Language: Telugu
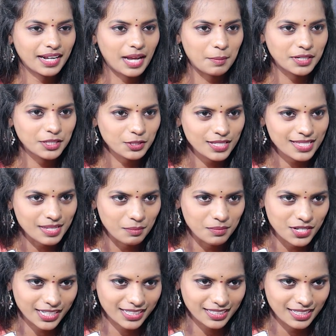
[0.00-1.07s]
కమింగ్ టు ద
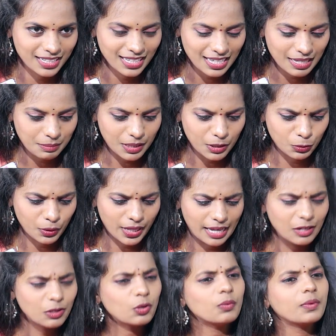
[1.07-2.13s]
సబ్జెక్ట్ మీరు
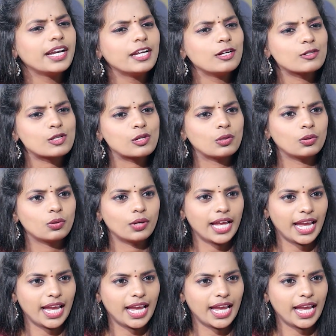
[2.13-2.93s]
ఎన్నో వీడియోస్లో